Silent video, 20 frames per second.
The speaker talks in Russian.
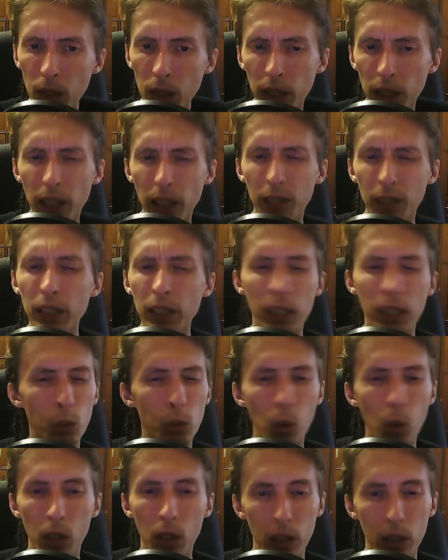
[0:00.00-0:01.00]
игровых и
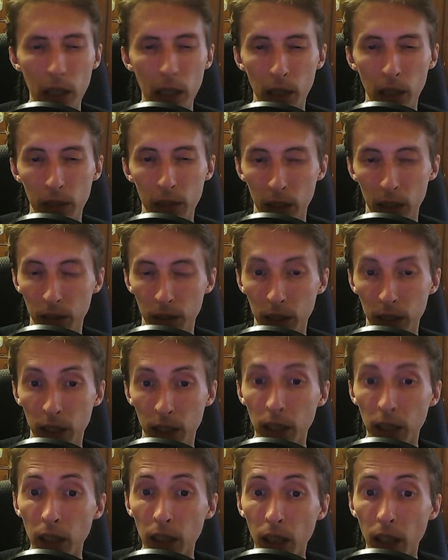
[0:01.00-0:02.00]
околоигровых
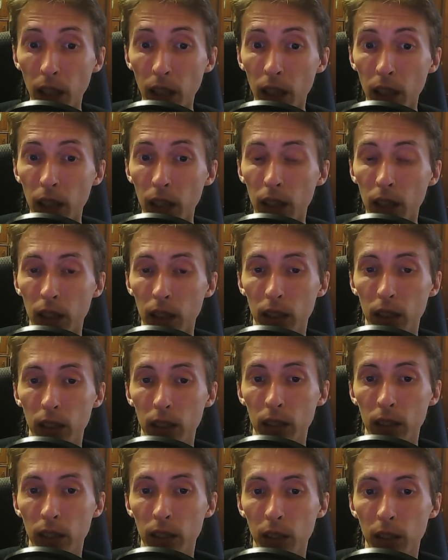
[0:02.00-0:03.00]
новостей.
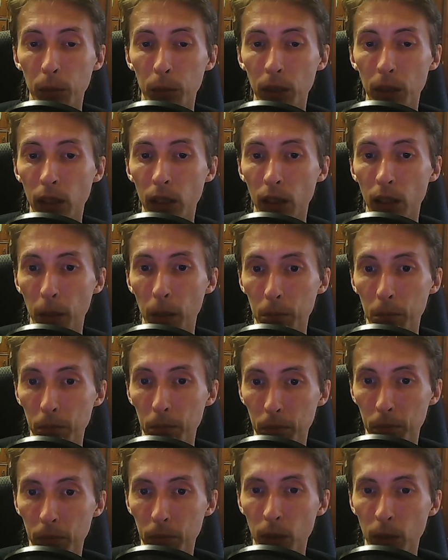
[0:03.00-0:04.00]
Э, на самом деле там
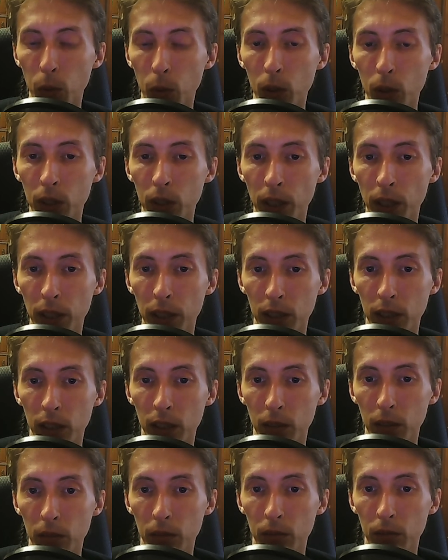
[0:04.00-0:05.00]
довольно
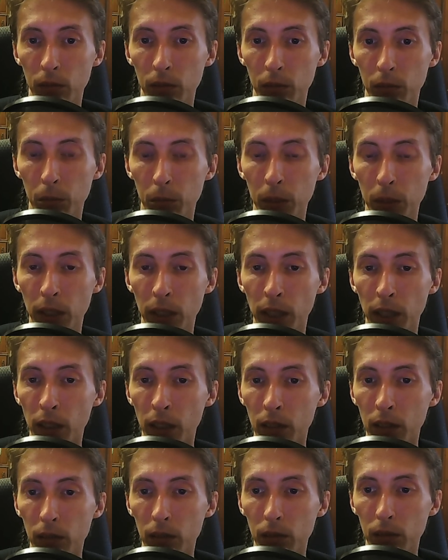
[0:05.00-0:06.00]
интересный
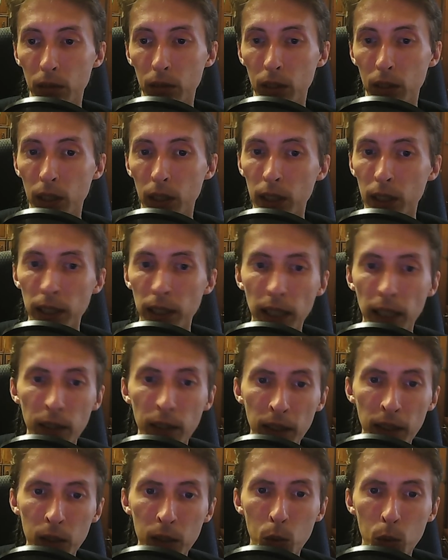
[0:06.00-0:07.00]
материал. Не
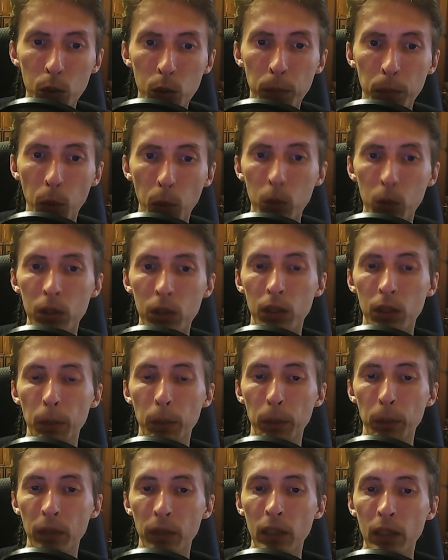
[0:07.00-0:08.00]
хвастаюсь, просто
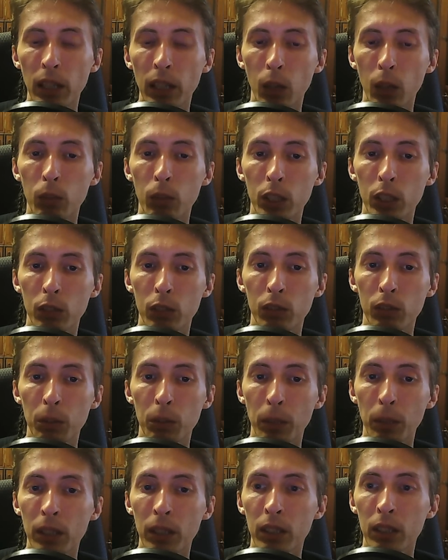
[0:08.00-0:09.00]
привлекаю ваше
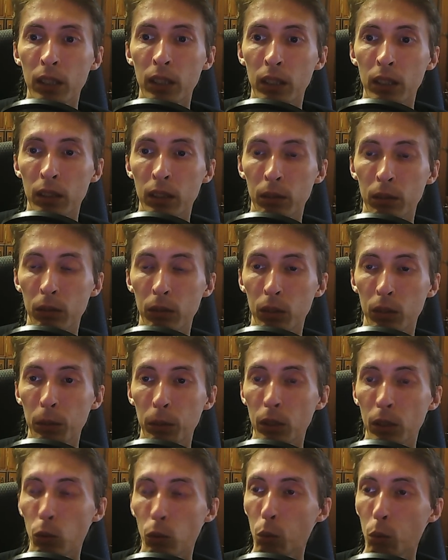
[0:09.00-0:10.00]
внимание.
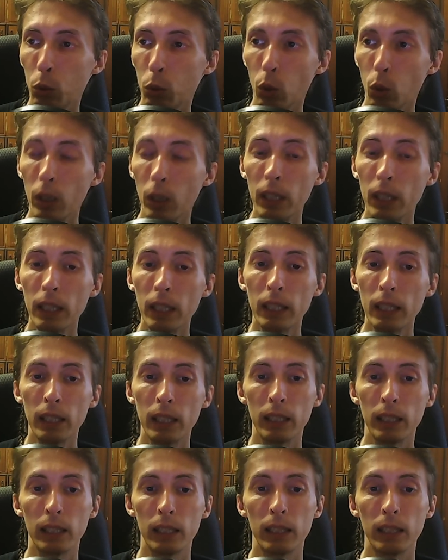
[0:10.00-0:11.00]
Смысл в том, что
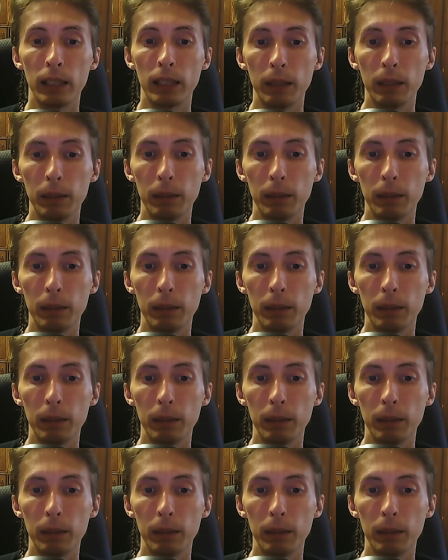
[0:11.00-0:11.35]
э,